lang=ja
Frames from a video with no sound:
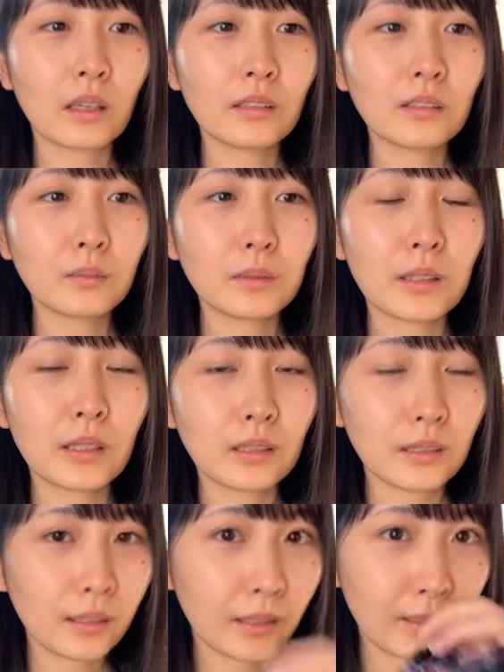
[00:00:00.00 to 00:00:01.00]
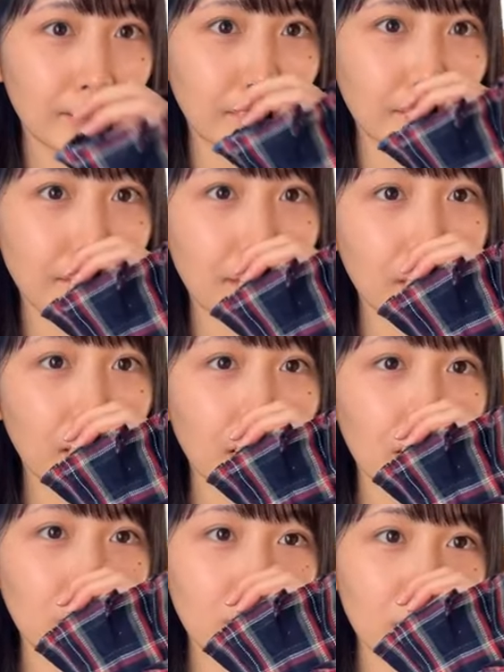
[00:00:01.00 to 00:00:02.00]
うお誕生日ケーキね
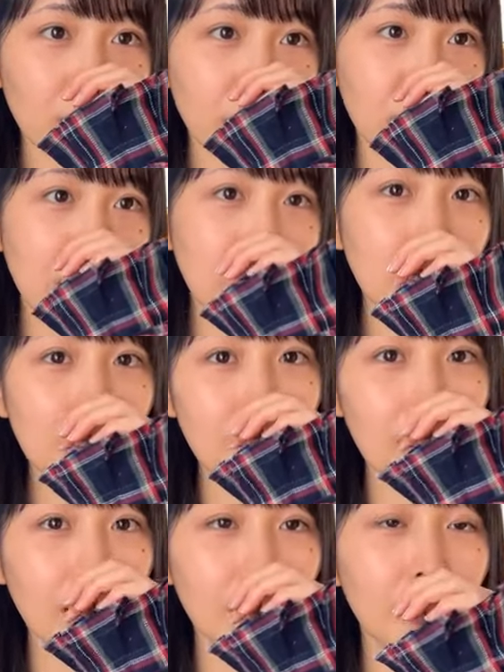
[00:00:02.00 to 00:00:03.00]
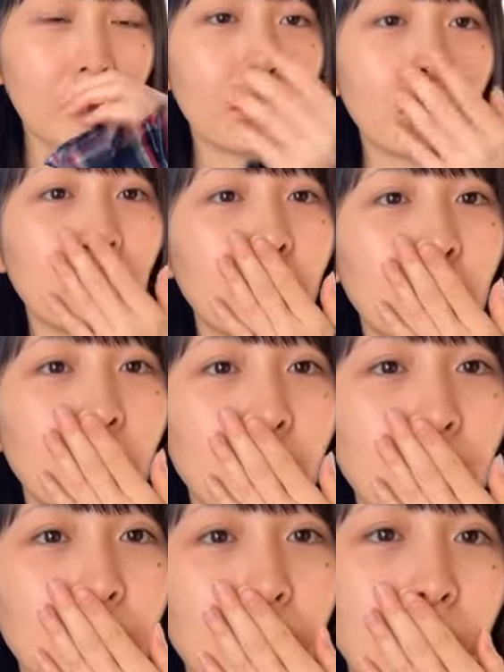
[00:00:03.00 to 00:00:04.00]
そうゼリーケーキ
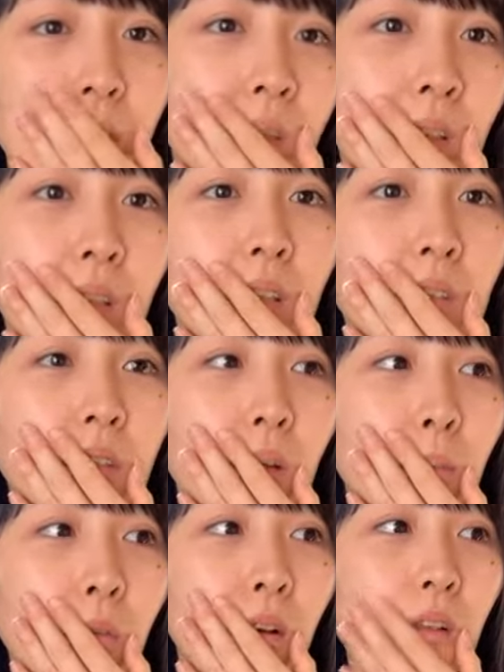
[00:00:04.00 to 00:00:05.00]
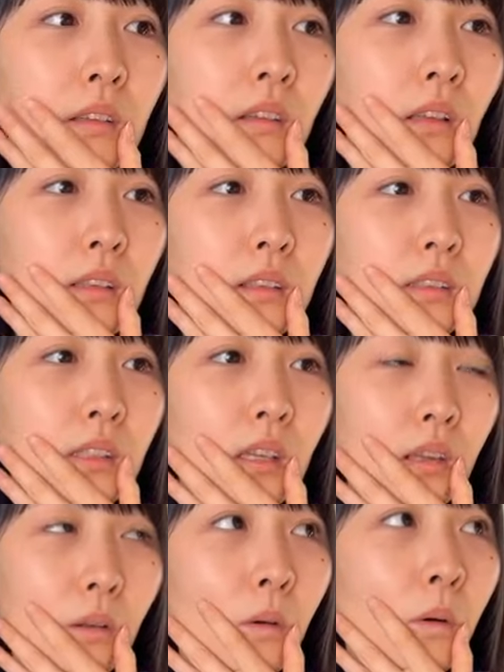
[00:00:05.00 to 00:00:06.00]
にしてもらったんです
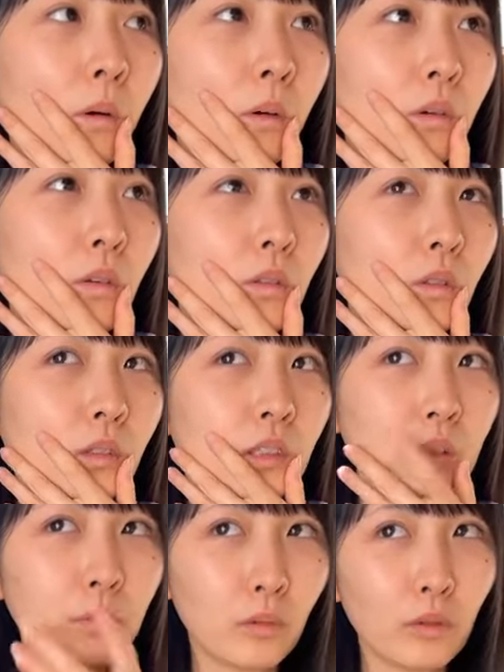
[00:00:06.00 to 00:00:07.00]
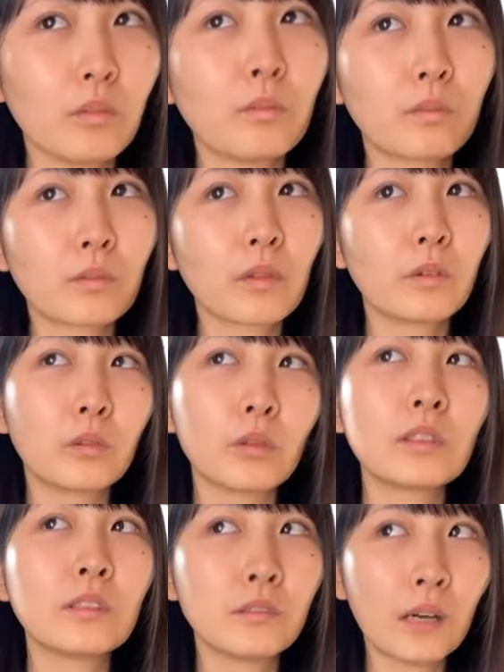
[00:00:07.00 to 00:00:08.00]
けど今年も今
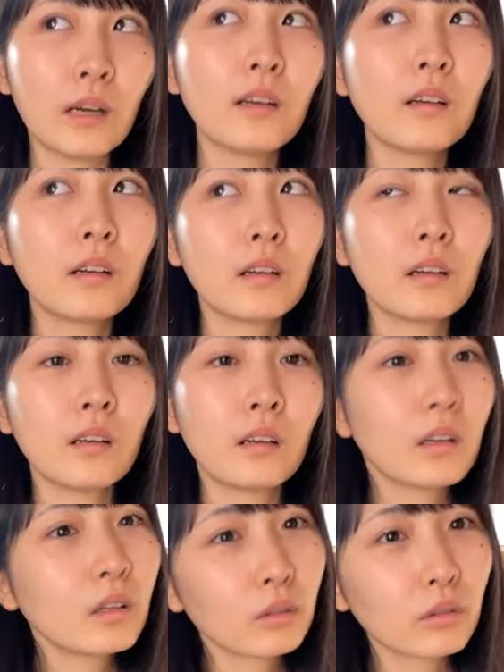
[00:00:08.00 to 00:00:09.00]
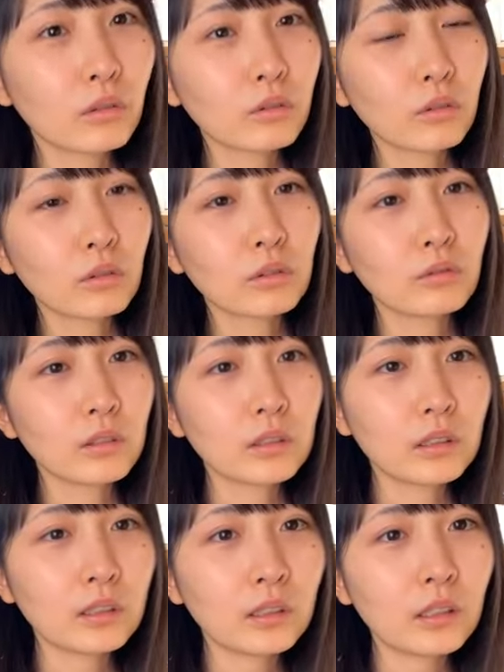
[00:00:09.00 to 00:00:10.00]
年はそう今年は
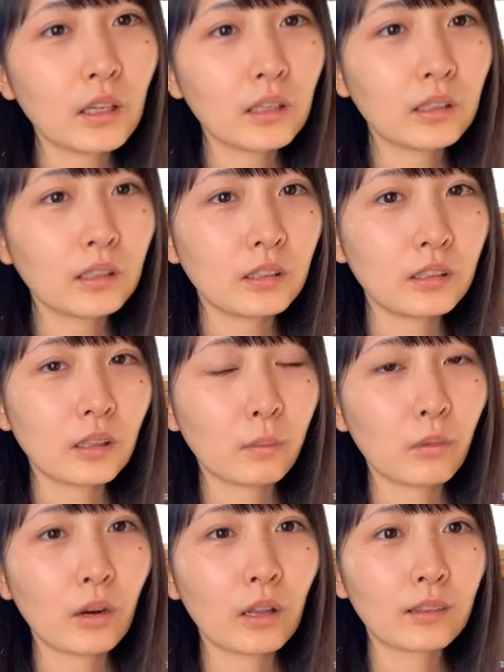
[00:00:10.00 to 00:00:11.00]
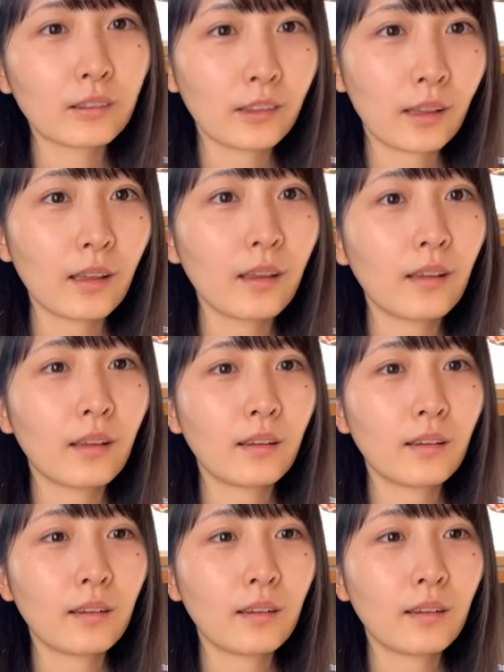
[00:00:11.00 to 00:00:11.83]
ゼリーケーキにしてもらって